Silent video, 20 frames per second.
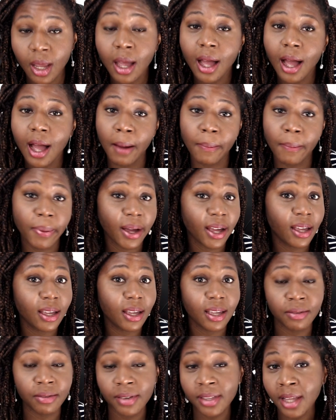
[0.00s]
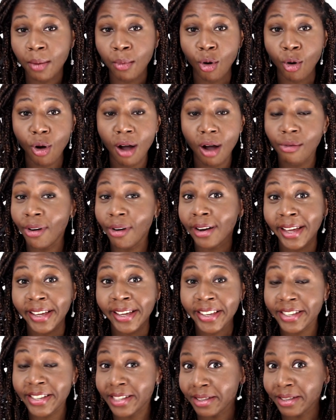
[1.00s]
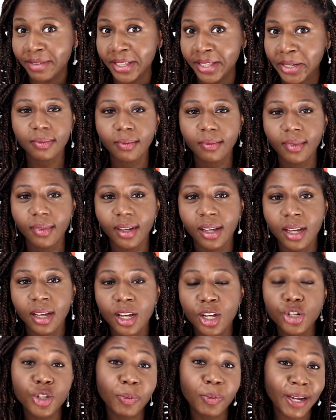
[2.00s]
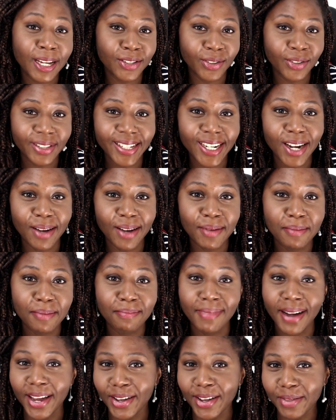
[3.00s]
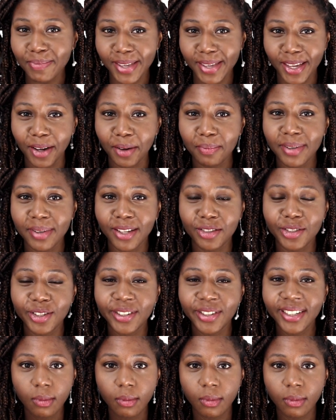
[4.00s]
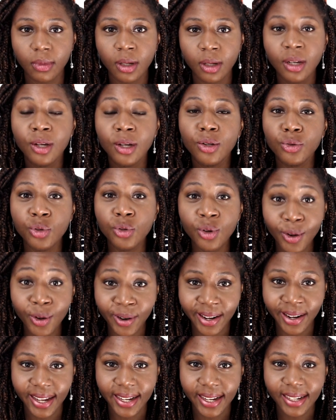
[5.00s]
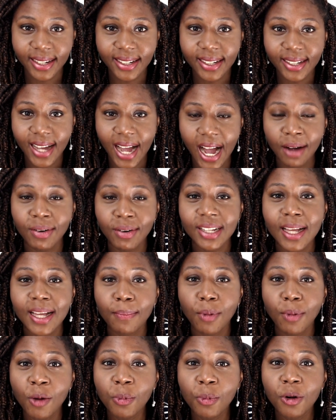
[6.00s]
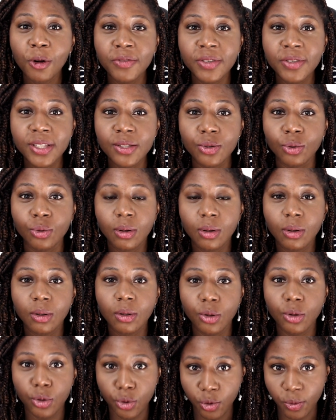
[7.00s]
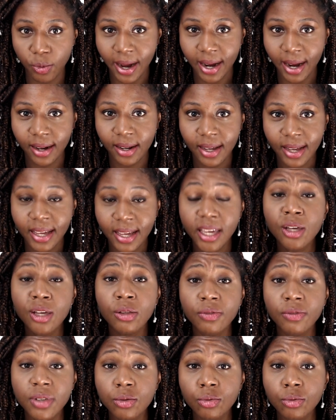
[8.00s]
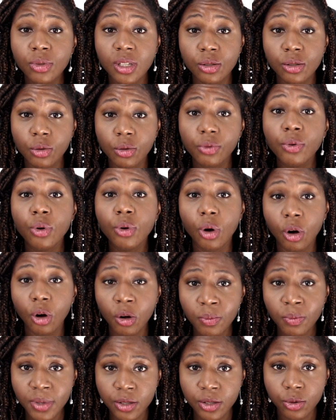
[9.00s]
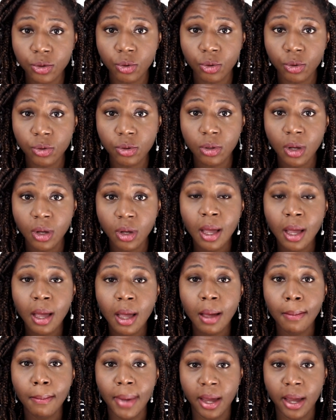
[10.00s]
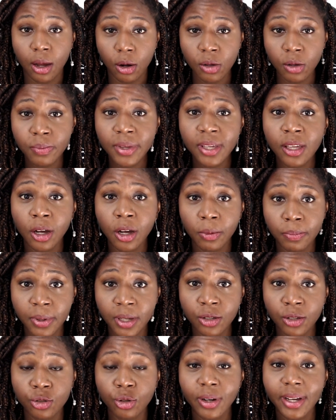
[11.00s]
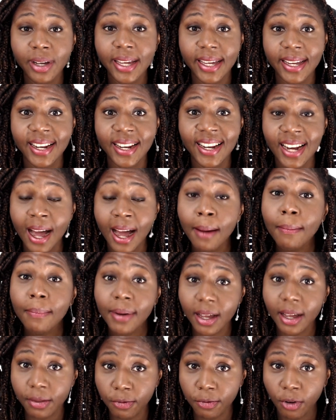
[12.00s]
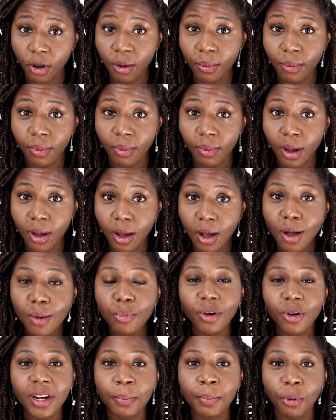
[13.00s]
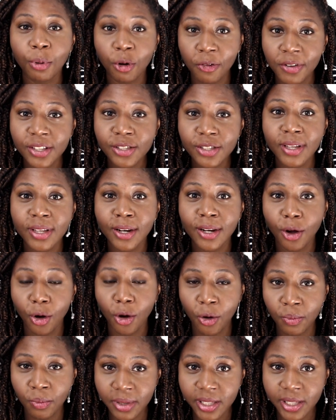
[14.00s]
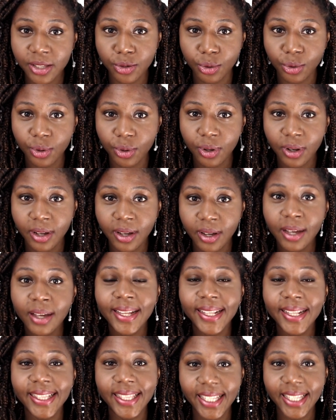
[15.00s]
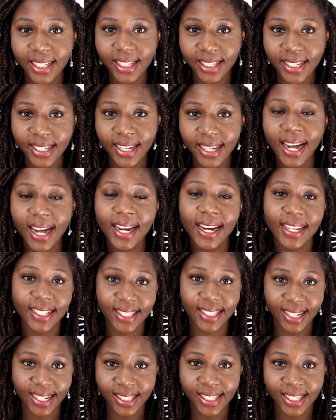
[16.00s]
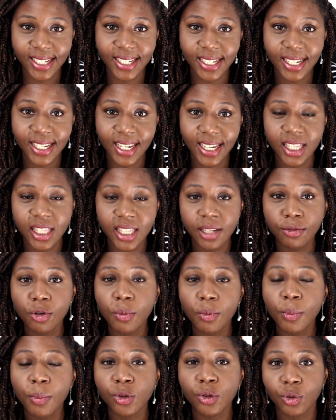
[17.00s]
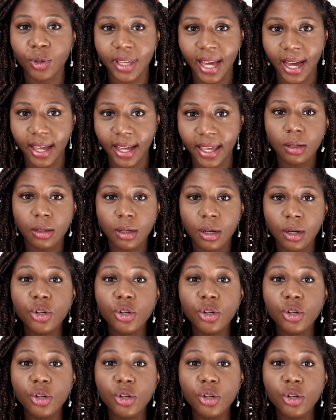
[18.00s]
Après, évidemment, avoir liké cette vidéo. Je vais te présenter quand même My Own Bigger Picture. De l'anglais, avoir sa propre vision globale et une vision qui se veut ambitieuse, My Own Bigger Picture est la plateforme pour les professionnels ambitieux dédiés à la stratégie et développement de carrière.